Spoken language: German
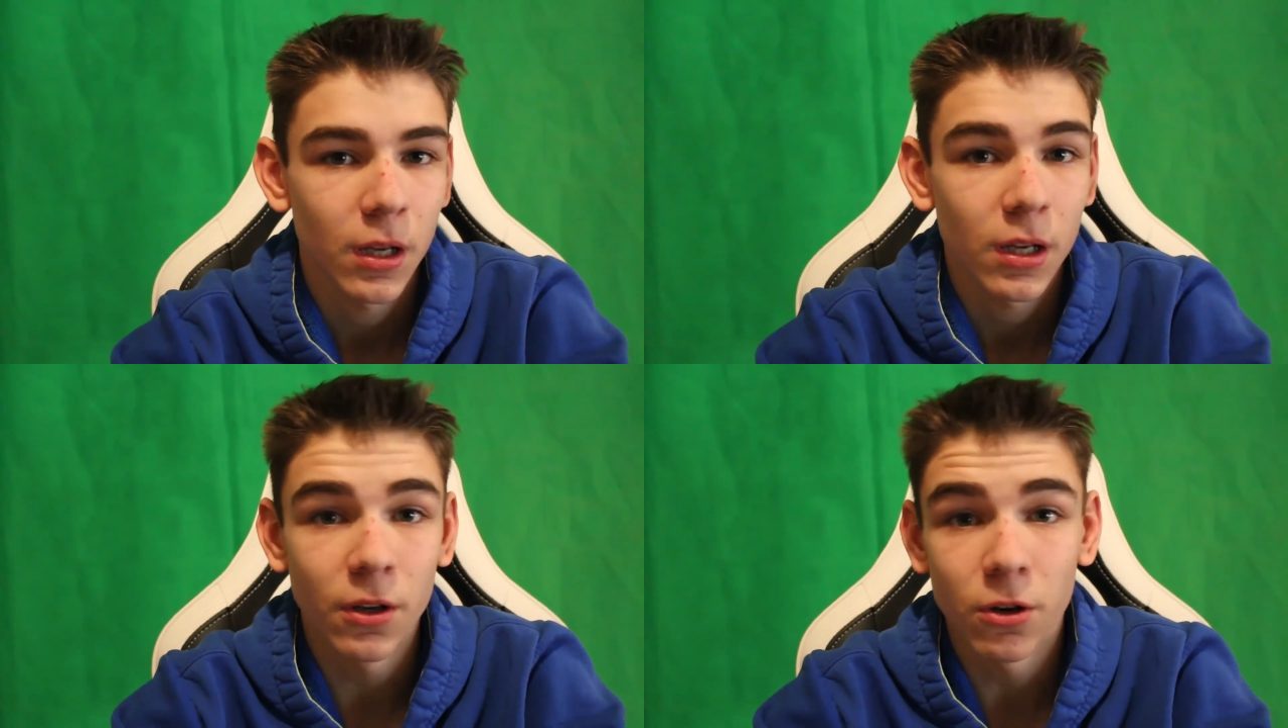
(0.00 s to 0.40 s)

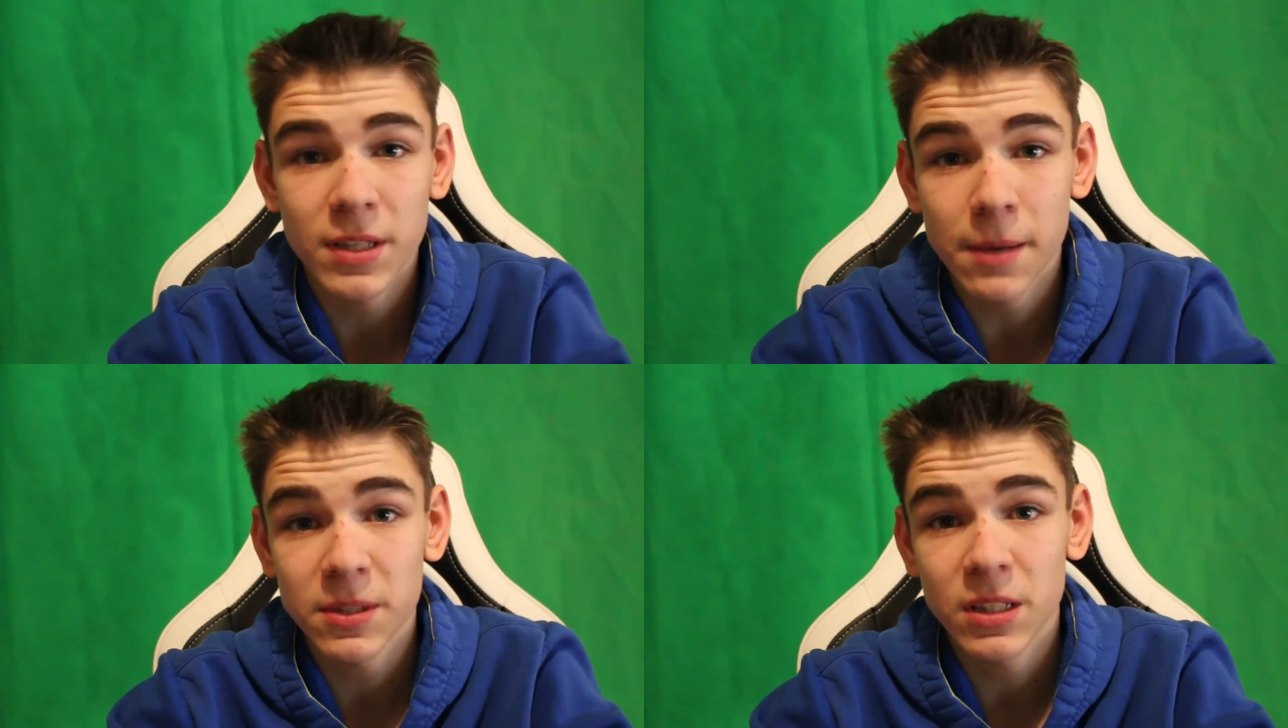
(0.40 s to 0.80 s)
Genau,
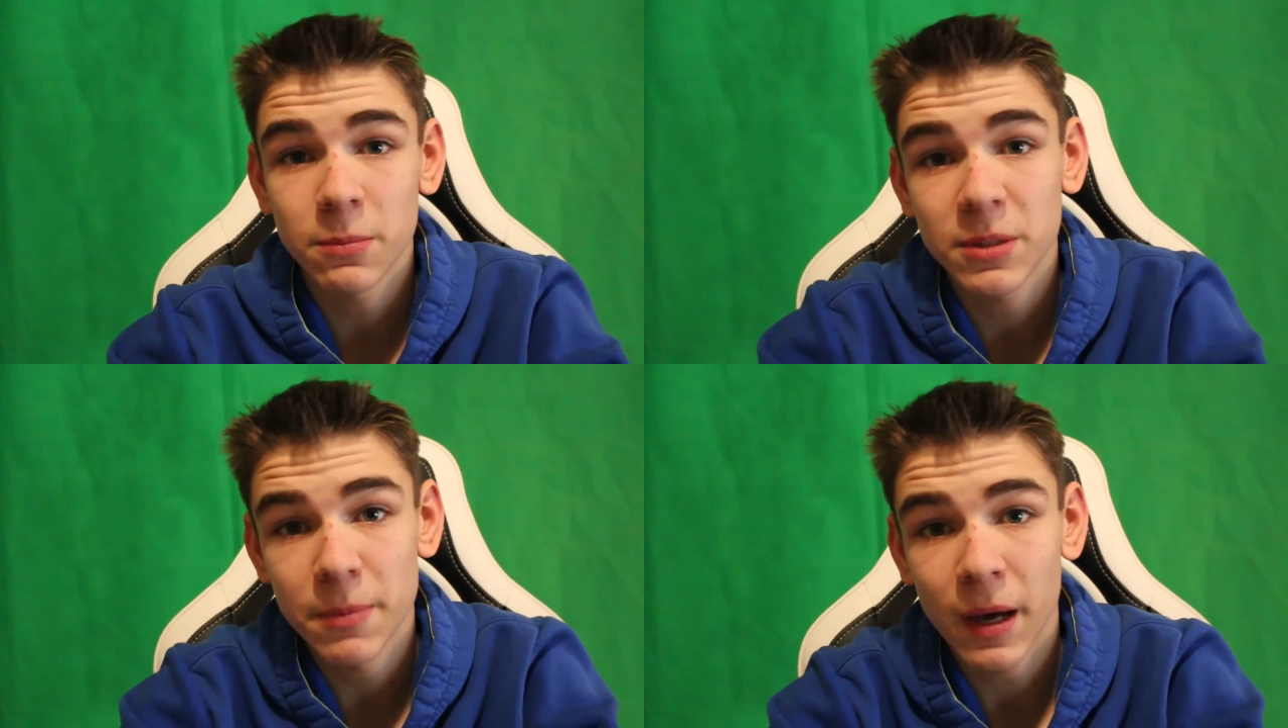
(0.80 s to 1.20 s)
es haben sich
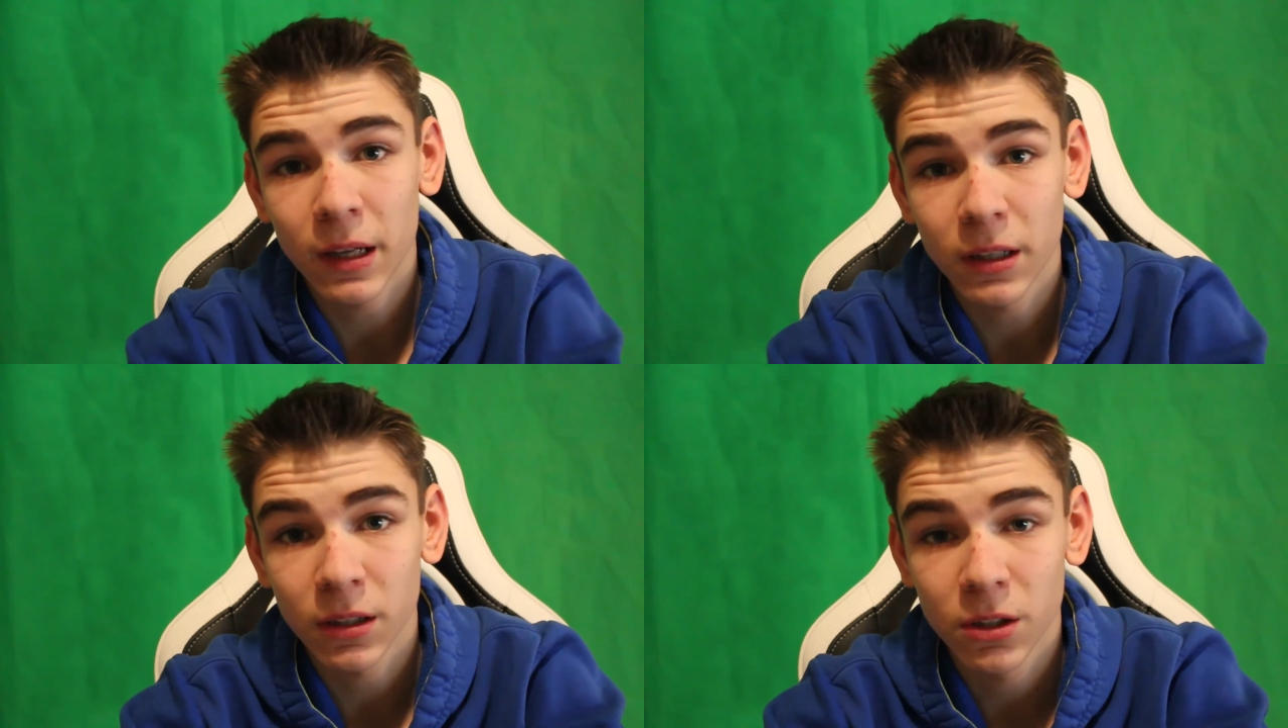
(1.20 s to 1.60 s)
nämlich
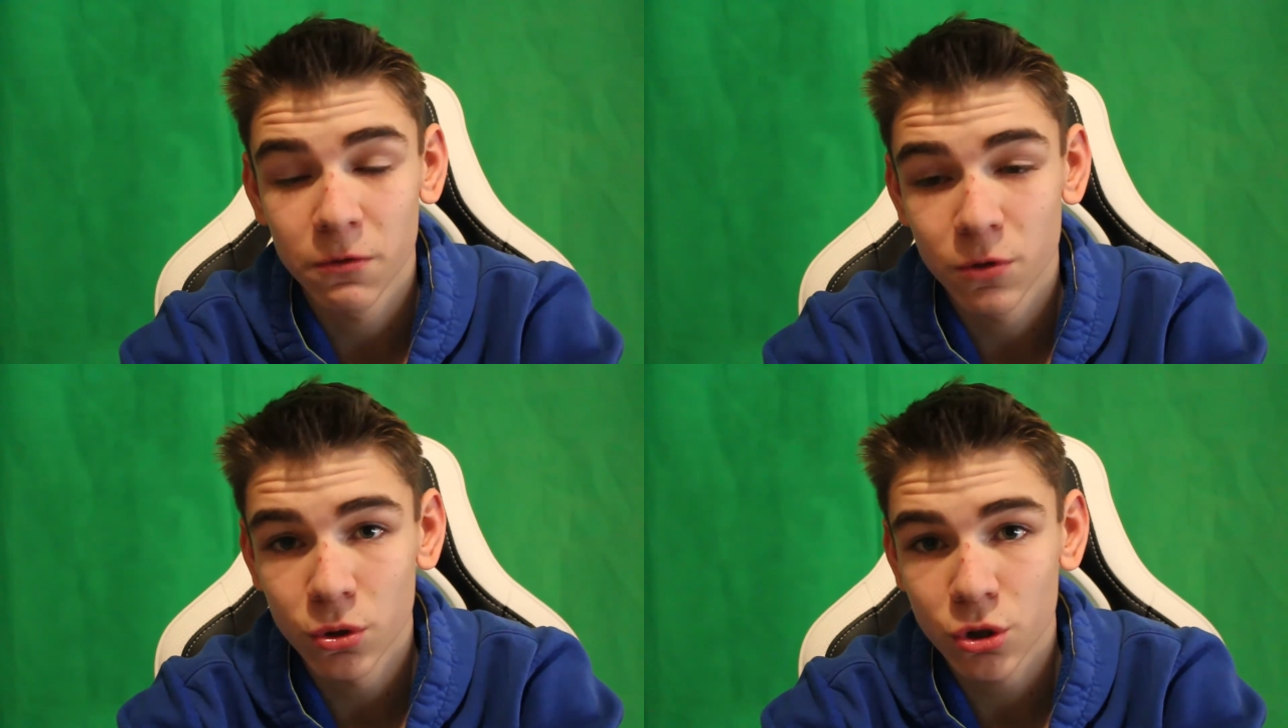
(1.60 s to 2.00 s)
mehrere
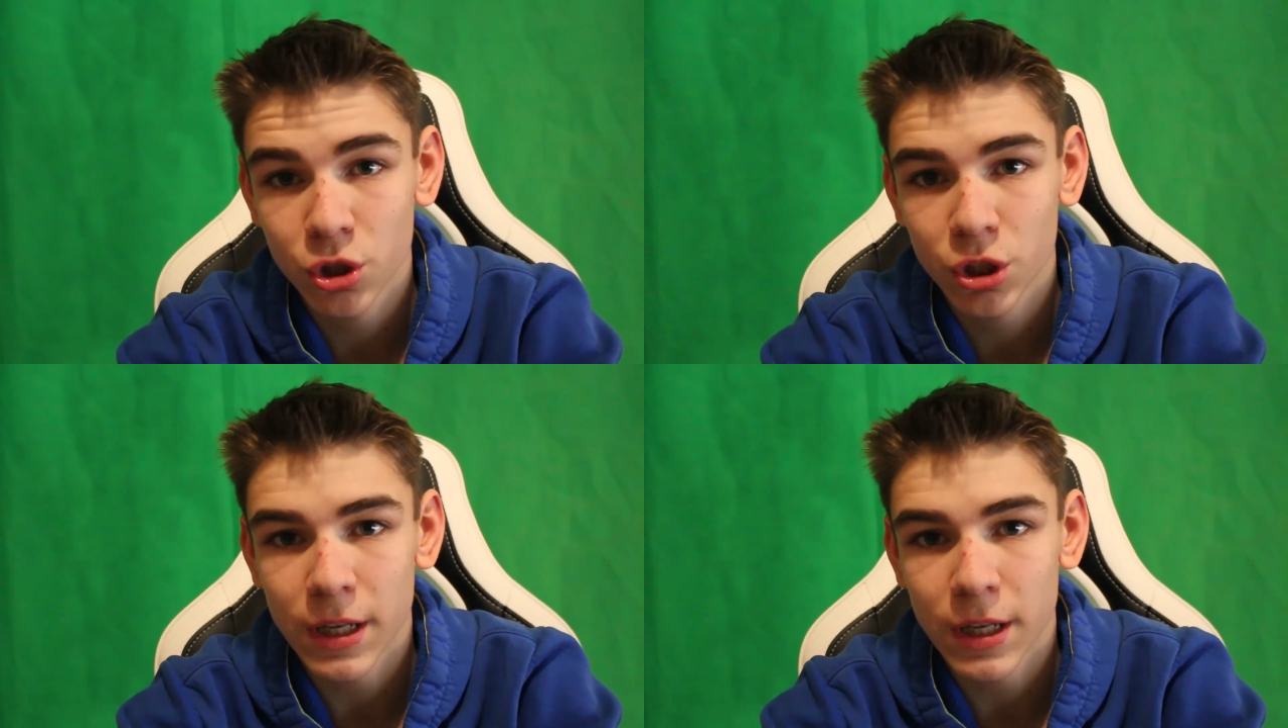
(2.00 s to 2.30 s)
gewünscht,